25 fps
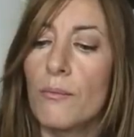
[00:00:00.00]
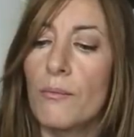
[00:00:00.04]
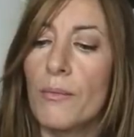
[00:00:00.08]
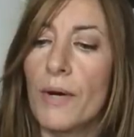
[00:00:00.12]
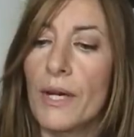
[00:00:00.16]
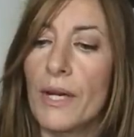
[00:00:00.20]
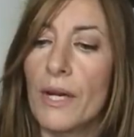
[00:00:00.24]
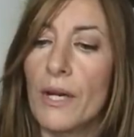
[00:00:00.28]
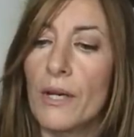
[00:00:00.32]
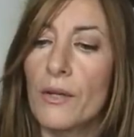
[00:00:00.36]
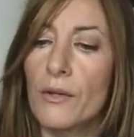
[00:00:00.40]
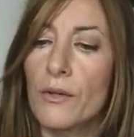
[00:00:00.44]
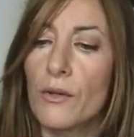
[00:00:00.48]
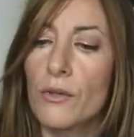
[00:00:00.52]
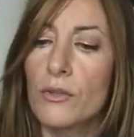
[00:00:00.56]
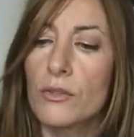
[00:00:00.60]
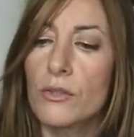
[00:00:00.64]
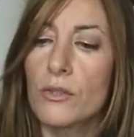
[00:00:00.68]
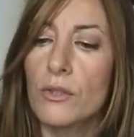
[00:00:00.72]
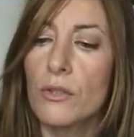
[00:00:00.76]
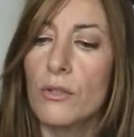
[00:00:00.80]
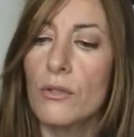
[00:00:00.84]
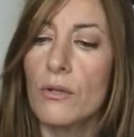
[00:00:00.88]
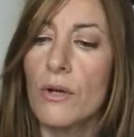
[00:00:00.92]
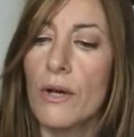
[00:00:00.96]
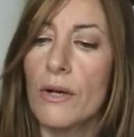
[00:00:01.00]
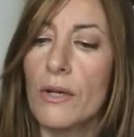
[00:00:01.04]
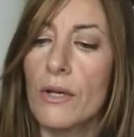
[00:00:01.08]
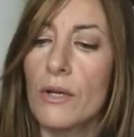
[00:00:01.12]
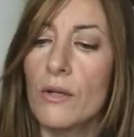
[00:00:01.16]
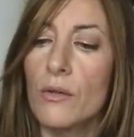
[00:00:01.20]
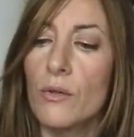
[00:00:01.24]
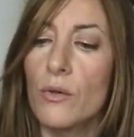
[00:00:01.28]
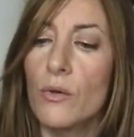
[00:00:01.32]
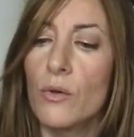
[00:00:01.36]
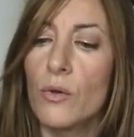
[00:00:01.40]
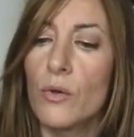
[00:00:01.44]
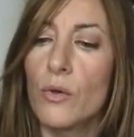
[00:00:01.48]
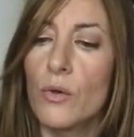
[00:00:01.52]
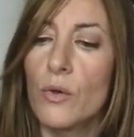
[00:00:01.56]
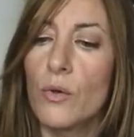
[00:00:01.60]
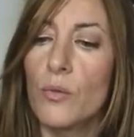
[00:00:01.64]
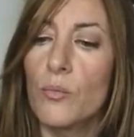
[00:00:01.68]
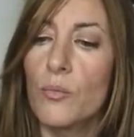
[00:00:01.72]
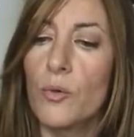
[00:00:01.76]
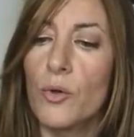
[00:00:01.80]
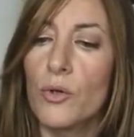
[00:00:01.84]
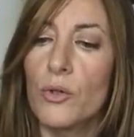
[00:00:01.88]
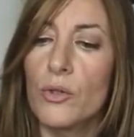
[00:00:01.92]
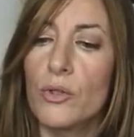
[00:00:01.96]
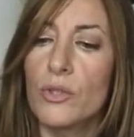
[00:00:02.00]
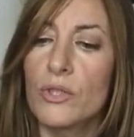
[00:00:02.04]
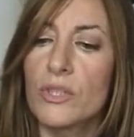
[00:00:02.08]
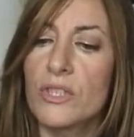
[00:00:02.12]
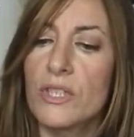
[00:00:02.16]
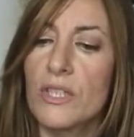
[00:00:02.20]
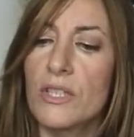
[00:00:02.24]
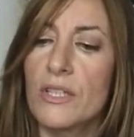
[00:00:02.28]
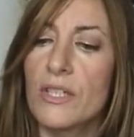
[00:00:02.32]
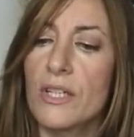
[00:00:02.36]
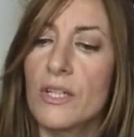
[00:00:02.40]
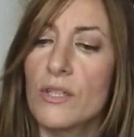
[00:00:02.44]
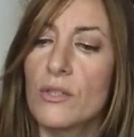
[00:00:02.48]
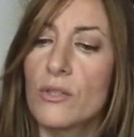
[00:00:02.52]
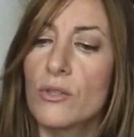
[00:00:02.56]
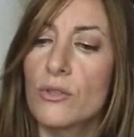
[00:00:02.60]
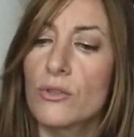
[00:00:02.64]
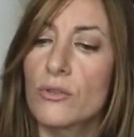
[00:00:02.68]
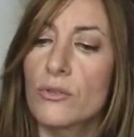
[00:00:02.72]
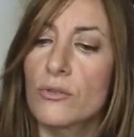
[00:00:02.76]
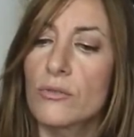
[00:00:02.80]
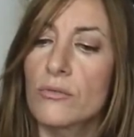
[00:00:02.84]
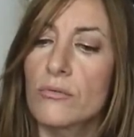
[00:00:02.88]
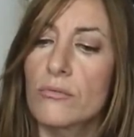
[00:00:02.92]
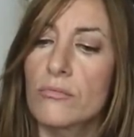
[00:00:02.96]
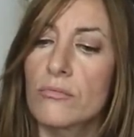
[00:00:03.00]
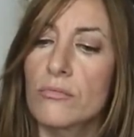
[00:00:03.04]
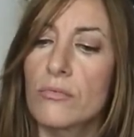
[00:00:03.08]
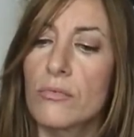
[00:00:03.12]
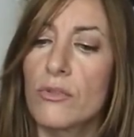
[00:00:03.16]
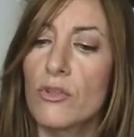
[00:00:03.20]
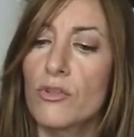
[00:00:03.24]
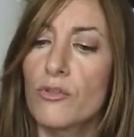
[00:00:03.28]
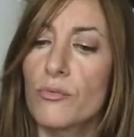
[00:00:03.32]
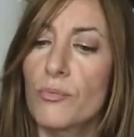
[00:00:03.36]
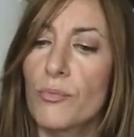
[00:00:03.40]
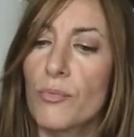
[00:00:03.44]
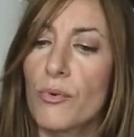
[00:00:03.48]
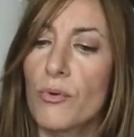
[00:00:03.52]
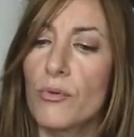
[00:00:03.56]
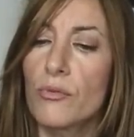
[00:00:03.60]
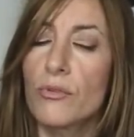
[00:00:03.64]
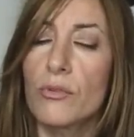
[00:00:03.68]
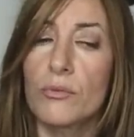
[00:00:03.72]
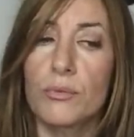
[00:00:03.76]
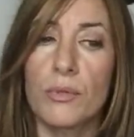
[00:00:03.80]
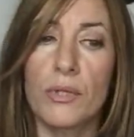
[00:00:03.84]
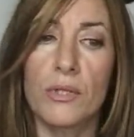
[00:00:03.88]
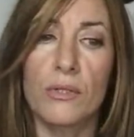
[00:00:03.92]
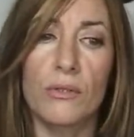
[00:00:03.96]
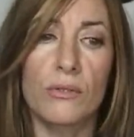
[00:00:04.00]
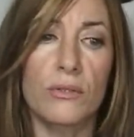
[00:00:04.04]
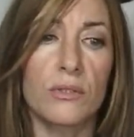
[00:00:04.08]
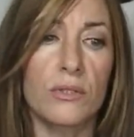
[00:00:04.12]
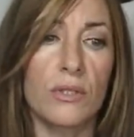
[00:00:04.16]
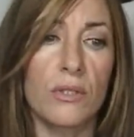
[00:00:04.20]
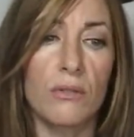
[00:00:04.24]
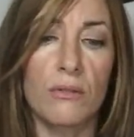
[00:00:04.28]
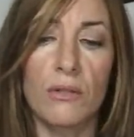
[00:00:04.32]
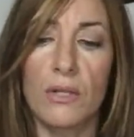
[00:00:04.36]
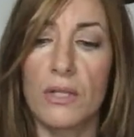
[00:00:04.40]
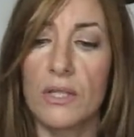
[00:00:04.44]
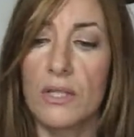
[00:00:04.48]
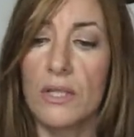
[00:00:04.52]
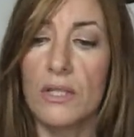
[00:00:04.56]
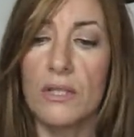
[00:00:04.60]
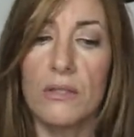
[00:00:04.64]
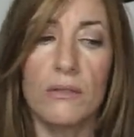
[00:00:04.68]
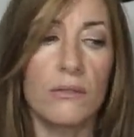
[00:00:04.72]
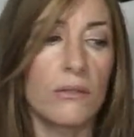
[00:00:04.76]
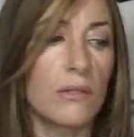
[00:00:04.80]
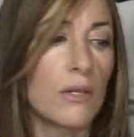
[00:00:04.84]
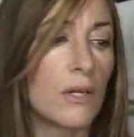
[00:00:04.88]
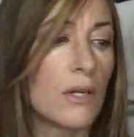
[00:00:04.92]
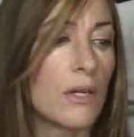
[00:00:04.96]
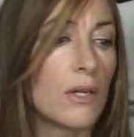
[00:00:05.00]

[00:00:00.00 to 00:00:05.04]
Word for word: para el rostro. Ahora no puedo enseñaros los productos porque no los tengo aquí.